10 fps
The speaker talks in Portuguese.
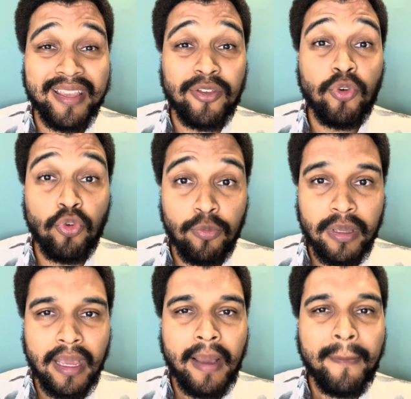que o clube
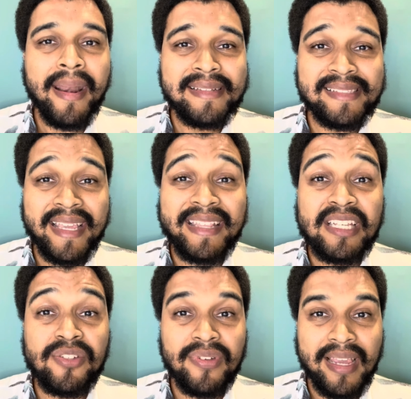parece ter
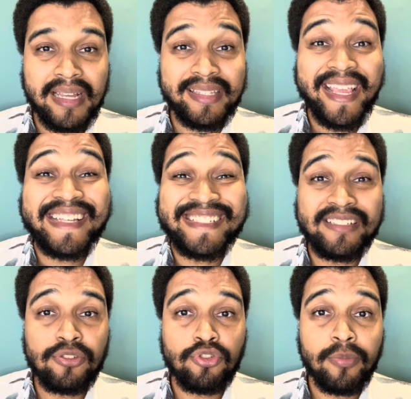identificado e
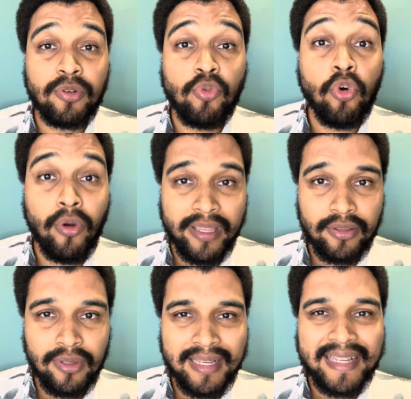agido sobre o
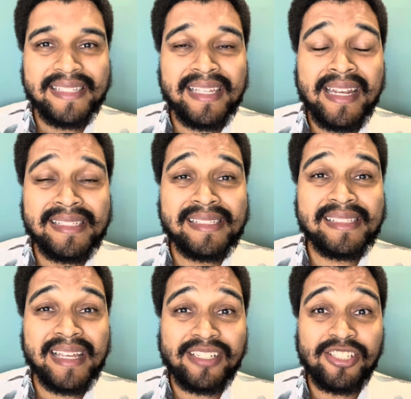ocorrido, sem
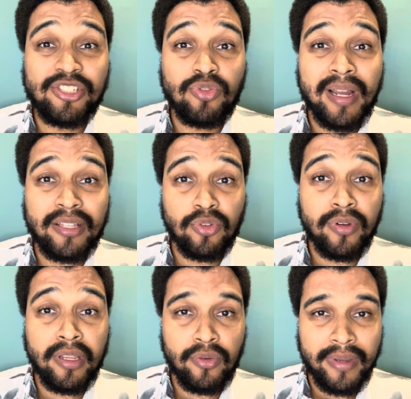necessidade de jogador
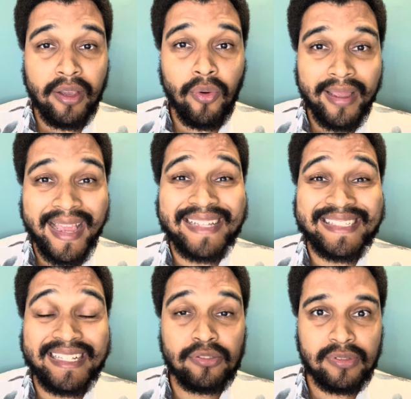nenhum recorrer às
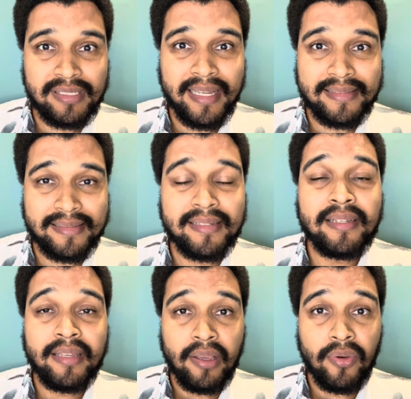redes sociais.
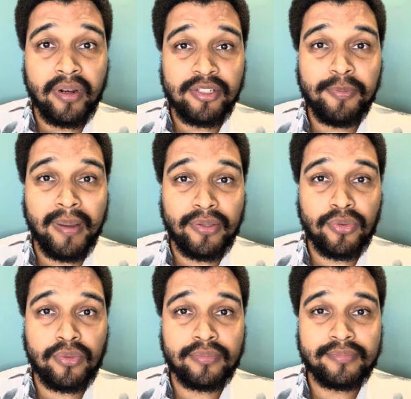É um grande
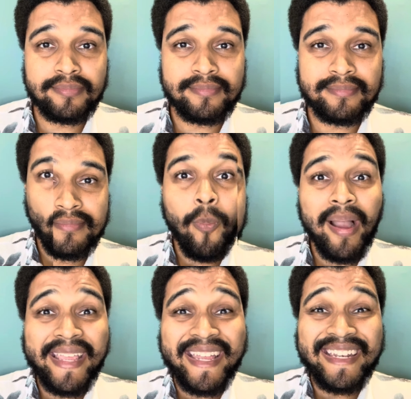passo. O
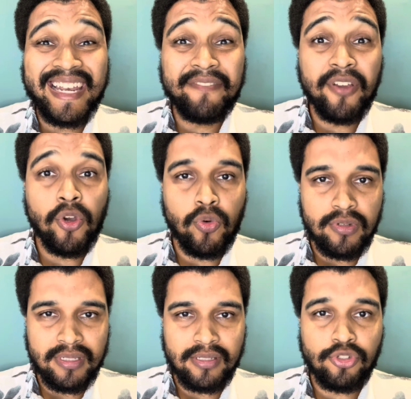Bayern
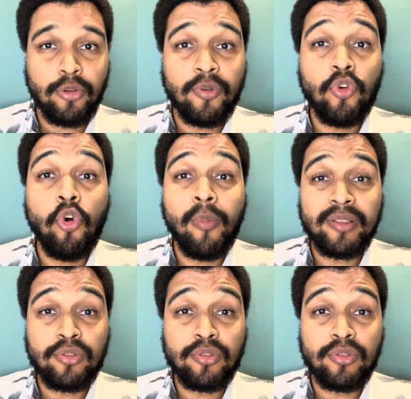Leverkusen, sob o comando